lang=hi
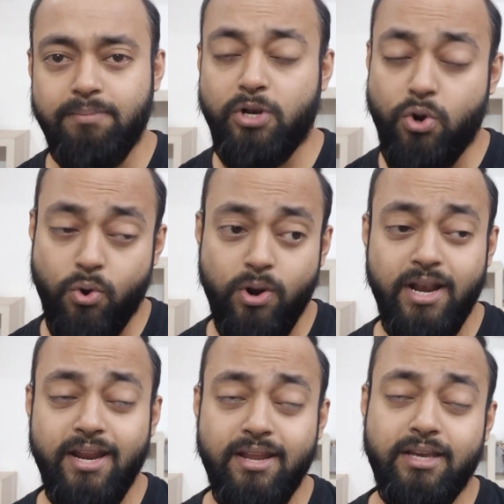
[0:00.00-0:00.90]
अब
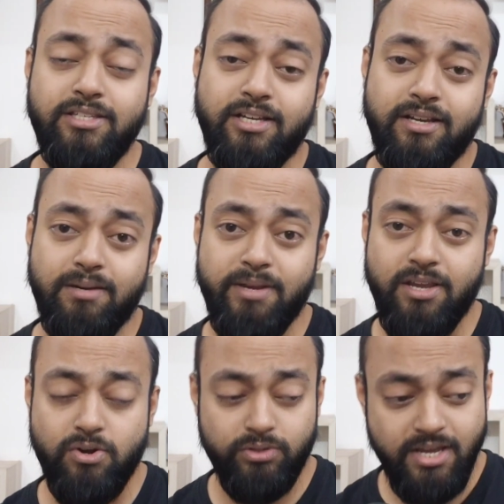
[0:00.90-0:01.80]
लोन लेने के चक्कर में
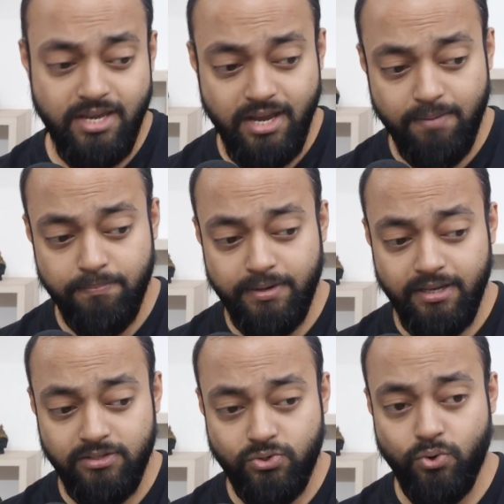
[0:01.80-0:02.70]
क्या होता है कि
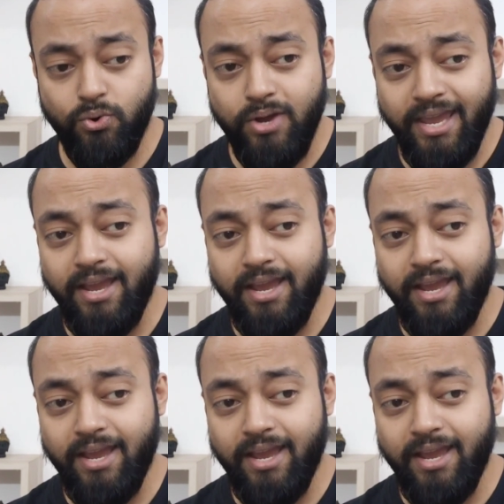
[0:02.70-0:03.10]
कंपनीज को